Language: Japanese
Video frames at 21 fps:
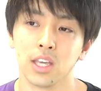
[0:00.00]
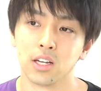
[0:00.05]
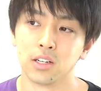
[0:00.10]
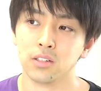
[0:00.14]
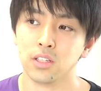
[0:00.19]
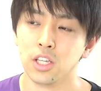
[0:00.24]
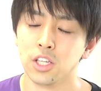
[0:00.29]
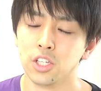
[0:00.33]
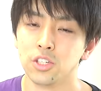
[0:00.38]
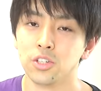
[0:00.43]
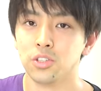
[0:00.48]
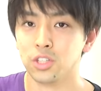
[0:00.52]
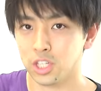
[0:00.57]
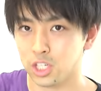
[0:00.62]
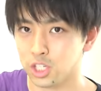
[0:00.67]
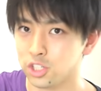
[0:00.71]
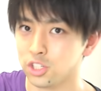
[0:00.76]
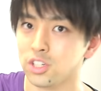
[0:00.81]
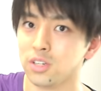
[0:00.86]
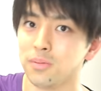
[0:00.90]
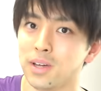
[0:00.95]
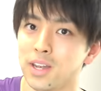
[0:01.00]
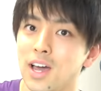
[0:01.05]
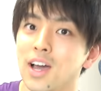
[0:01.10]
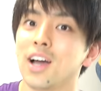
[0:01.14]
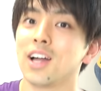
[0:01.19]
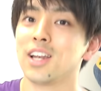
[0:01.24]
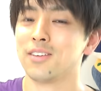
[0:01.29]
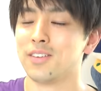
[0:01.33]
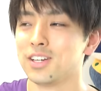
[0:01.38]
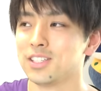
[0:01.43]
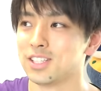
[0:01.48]
100人中20位まで上
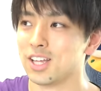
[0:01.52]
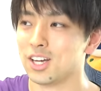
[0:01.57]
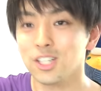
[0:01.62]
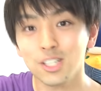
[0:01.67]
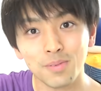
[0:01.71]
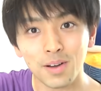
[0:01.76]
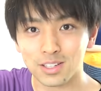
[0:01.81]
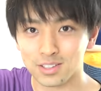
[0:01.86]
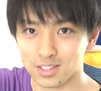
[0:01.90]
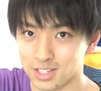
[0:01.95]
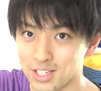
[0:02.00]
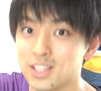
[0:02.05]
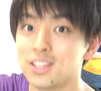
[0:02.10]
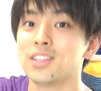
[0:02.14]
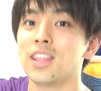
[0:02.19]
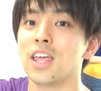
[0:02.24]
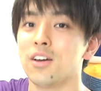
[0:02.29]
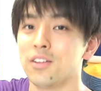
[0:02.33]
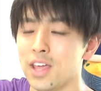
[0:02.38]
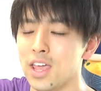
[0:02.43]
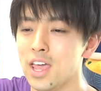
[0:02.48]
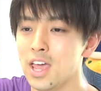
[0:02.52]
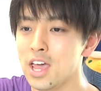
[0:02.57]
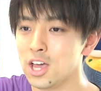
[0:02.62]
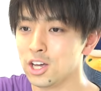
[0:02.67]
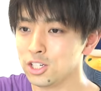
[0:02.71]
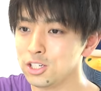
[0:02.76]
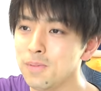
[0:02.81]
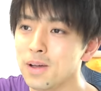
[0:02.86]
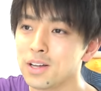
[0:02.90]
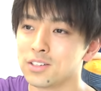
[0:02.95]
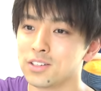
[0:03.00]
がりましたうまくいったよね
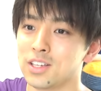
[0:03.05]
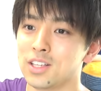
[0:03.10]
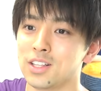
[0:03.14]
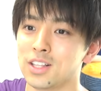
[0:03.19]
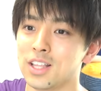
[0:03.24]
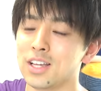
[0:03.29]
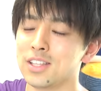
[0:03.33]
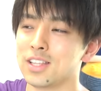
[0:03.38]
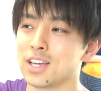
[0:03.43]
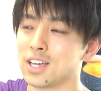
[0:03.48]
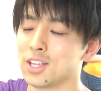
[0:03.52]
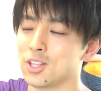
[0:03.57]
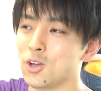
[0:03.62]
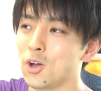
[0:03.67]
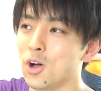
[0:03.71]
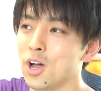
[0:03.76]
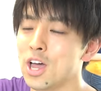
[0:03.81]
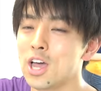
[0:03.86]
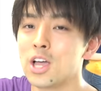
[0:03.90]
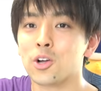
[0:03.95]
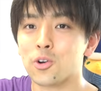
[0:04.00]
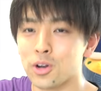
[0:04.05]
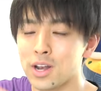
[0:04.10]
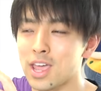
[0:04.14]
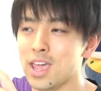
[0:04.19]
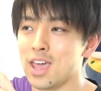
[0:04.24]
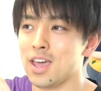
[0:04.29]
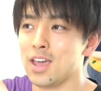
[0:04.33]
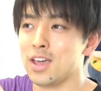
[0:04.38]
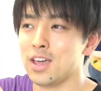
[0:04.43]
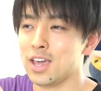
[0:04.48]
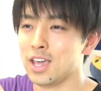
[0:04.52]
うまくいったんだけどこ
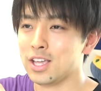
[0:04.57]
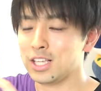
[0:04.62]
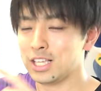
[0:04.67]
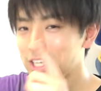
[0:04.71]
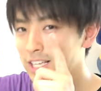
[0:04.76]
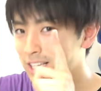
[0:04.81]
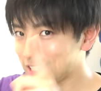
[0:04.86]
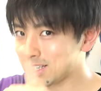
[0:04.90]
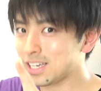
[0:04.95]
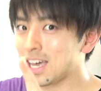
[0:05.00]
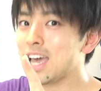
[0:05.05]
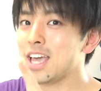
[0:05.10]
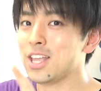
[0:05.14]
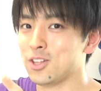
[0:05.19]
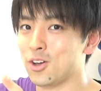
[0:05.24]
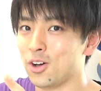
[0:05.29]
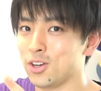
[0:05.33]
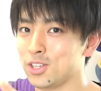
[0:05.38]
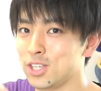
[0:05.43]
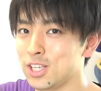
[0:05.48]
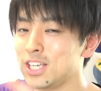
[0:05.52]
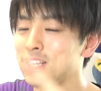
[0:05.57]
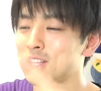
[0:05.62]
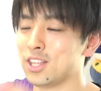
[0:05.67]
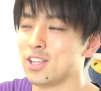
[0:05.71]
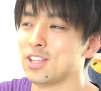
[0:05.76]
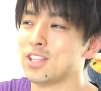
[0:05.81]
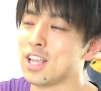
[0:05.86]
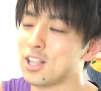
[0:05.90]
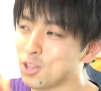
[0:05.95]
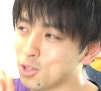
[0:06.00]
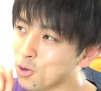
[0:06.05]
れ1回のいい
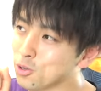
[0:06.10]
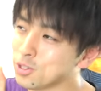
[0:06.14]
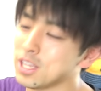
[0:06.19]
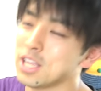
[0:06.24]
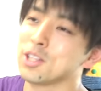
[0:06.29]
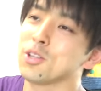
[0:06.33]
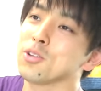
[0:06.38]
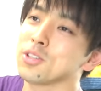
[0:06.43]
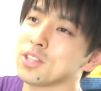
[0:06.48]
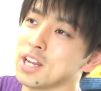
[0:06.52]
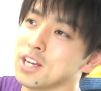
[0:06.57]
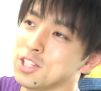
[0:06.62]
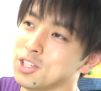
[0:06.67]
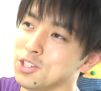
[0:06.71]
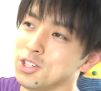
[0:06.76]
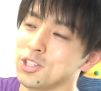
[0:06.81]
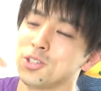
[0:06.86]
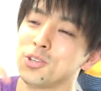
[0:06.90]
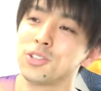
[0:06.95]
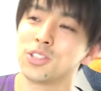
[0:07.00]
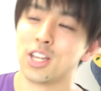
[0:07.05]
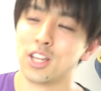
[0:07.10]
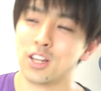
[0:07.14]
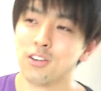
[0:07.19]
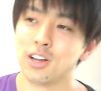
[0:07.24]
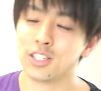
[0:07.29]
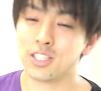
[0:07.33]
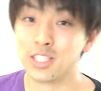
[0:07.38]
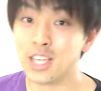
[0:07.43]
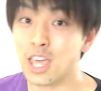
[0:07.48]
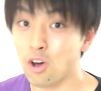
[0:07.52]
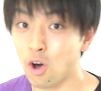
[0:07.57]
得点取ったり順位取ったのは
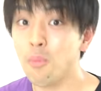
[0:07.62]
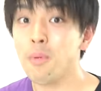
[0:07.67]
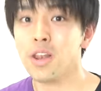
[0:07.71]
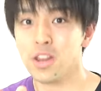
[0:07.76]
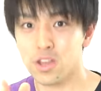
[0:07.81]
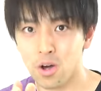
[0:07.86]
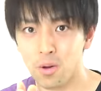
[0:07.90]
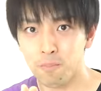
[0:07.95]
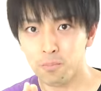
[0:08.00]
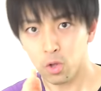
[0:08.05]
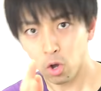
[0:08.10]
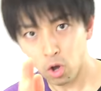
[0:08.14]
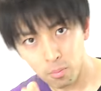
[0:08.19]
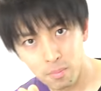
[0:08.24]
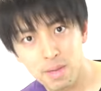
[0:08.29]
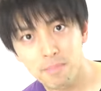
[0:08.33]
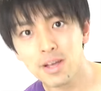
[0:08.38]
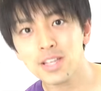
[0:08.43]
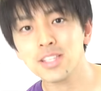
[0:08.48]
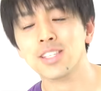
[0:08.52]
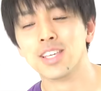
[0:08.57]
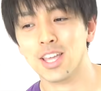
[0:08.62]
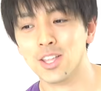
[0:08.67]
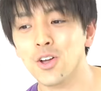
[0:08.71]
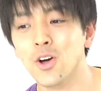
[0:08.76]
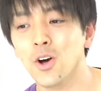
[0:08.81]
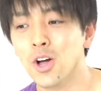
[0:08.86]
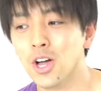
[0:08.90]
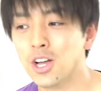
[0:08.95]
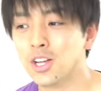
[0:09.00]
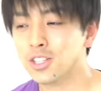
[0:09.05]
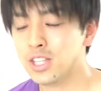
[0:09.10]
すげえ褒めるよ褒めますけ
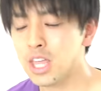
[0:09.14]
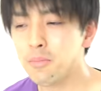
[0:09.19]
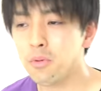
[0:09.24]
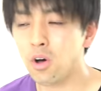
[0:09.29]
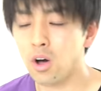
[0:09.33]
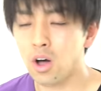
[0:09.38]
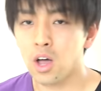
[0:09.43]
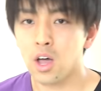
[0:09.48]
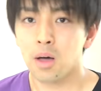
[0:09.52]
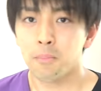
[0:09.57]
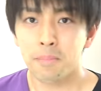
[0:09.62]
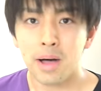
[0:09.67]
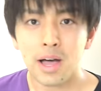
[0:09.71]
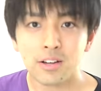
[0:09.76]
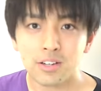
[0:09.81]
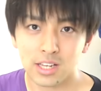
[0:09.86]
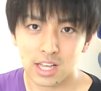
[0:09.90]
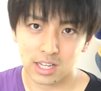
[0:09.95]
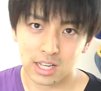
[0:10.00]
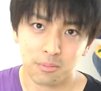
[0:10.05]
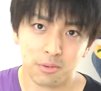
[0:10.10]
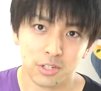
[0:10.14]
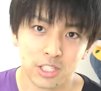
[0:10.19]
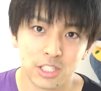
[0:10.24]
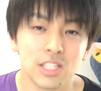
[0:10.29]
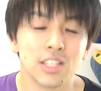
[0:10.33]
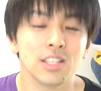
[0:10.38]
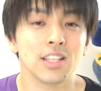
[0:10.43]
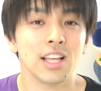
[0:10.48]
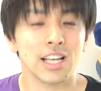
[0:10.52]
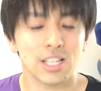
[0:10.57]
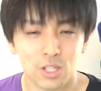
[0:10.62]
どでもまぐれかもし
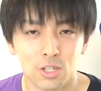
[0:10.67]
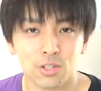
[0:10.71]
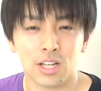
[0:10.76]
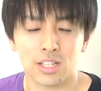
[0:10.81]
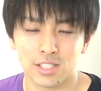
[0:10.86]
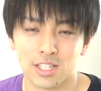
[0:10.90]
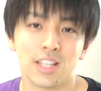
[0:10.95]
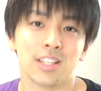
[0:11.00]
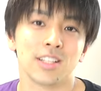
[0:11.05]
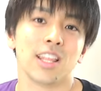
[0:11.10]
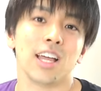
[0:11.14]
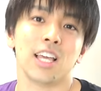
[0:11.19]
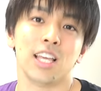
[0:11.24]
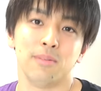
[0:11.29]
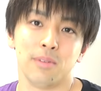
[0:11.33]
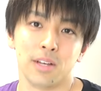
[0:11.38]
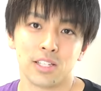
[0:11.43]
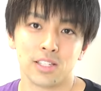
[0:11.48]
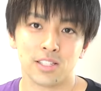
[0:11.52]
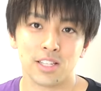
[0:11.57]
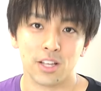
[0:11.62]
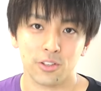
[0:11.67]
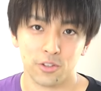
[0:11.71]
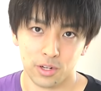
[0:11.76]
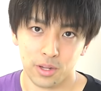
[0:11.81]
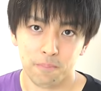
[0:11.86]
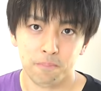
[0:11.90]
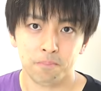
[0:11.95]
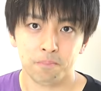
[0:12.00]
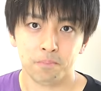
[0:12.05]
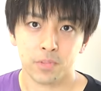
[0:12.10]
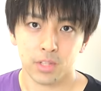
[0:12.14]
んないぞとは絶対言います生徒
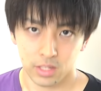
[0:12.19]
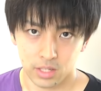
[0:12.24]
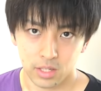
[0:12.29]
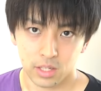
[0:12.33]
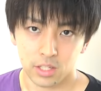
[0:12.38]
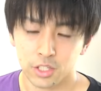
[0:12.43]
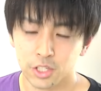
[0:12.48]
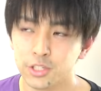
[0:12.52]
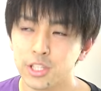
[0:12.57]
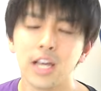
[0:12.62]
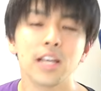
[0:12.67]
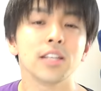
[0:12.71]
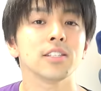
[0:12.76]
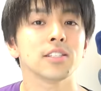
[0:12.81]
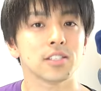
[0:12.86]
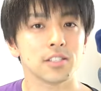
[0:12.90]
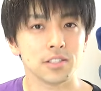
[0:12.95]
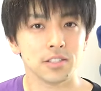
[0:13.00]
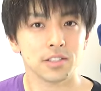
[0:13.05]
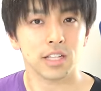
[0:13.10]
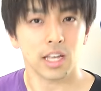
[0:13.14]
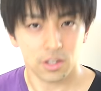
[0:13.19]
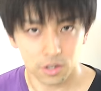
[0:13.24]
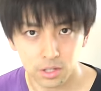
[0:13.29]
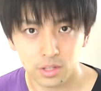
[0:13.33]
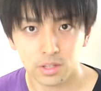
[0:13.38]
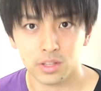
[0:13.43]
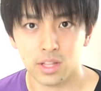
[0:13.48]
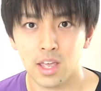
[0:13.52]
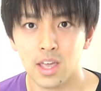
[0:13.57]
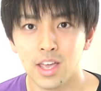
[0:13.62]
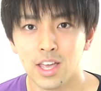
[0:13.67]
に油断すんな
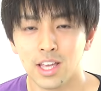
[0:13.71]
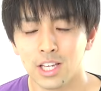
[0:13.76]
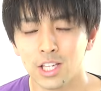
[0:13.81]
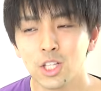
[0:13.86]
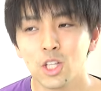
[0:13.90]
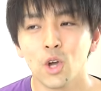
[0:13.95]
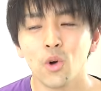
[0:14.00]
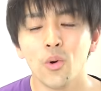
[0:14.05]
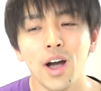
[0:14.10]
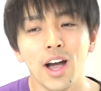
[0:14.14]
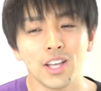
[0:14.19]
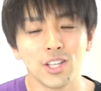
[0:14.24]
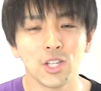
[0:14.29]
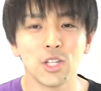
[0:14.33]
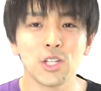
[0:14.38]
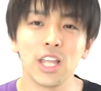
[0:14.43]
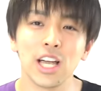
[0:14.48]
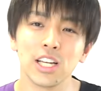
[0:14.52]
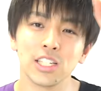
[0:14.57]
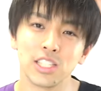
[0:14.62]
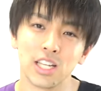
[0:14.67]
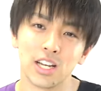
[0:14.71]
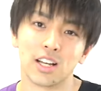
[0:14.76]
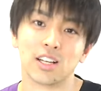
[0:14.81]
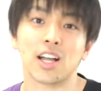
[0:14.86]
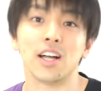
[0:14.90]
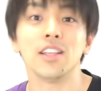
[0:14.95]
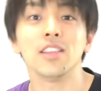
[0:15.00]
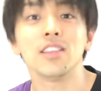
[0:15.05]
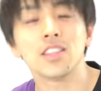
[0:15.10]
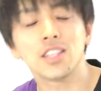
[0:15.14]
よって人は油断したら簡